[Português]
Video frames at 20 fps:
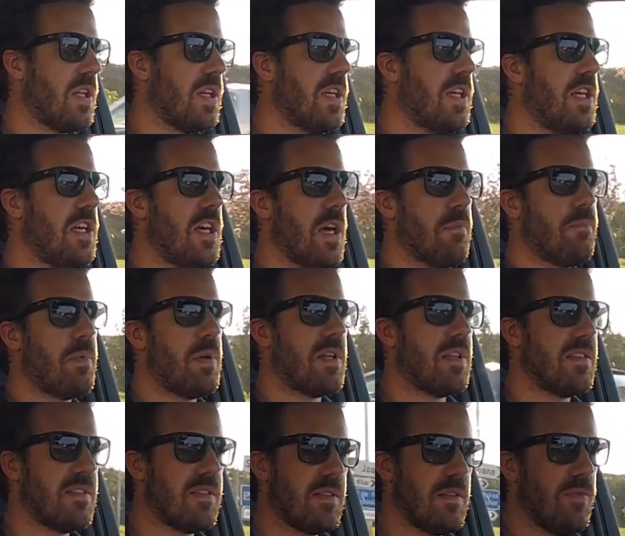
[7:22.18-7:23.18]
aqui
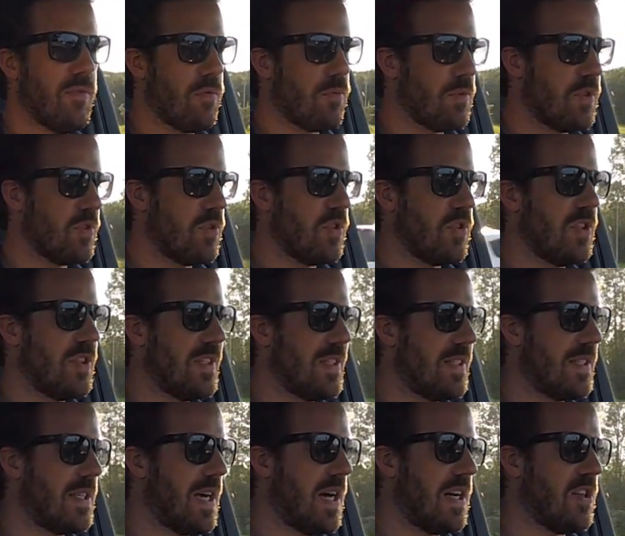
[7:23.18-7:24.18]
apenas as informações
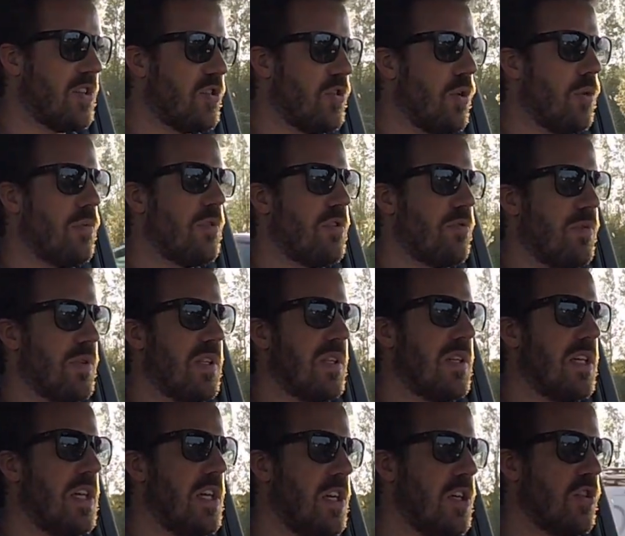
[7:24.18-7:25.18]
necessárias sobre as
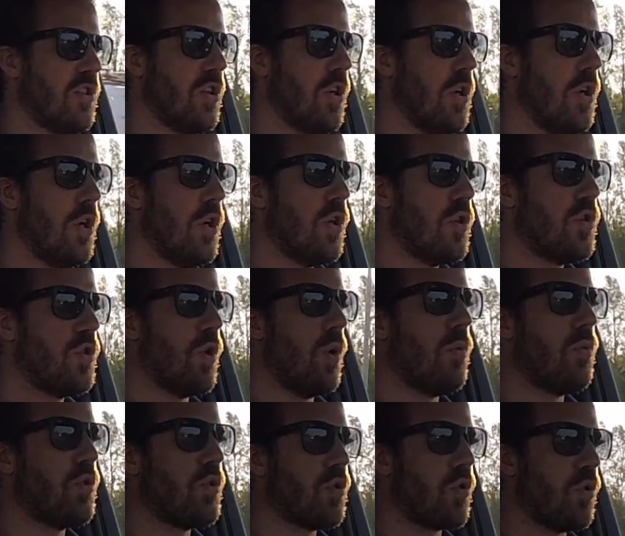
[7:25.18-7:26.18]
baterias,
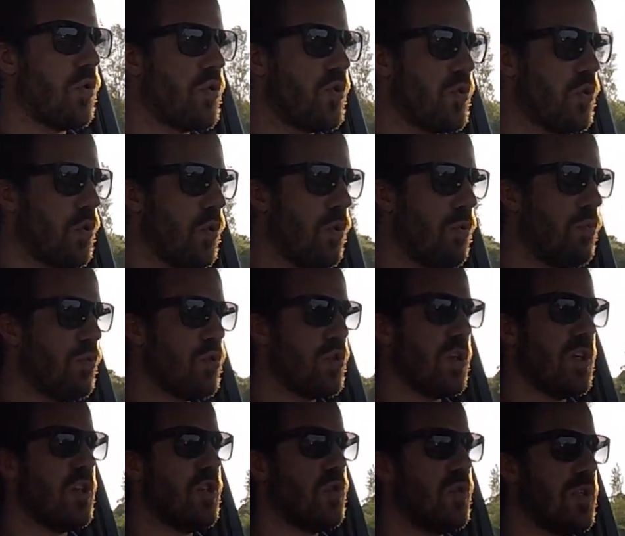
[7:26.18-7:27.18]
sobre os consumos,
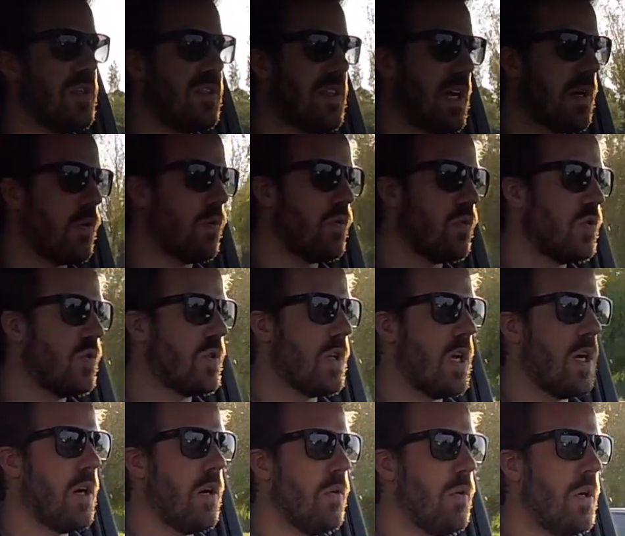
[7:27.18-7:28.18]
ajudas à
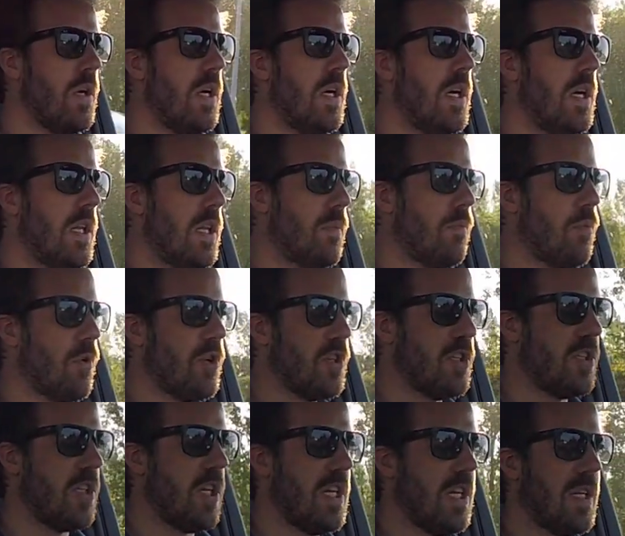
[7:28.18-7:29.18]
condução.
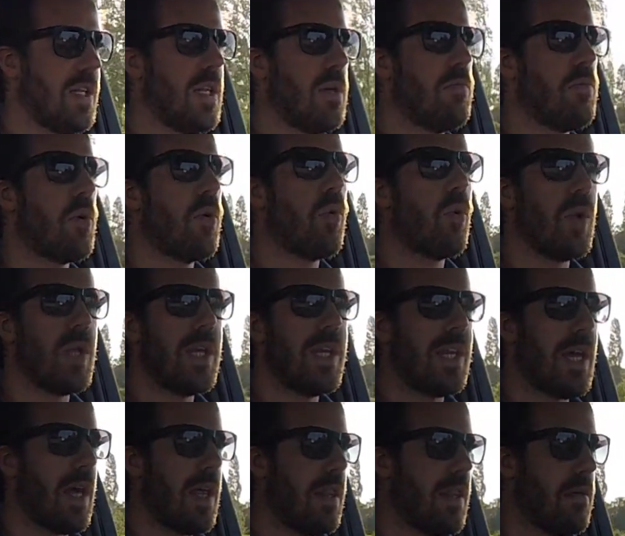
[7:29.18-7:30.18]
Depois ele tem uma
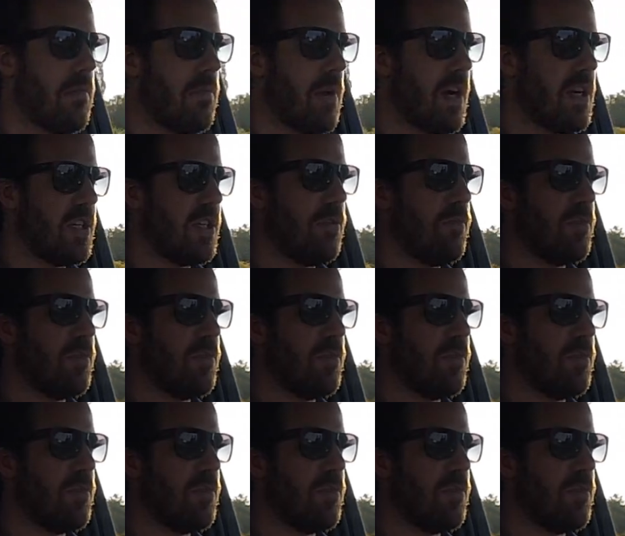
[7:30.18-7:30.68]
qualidade de imagem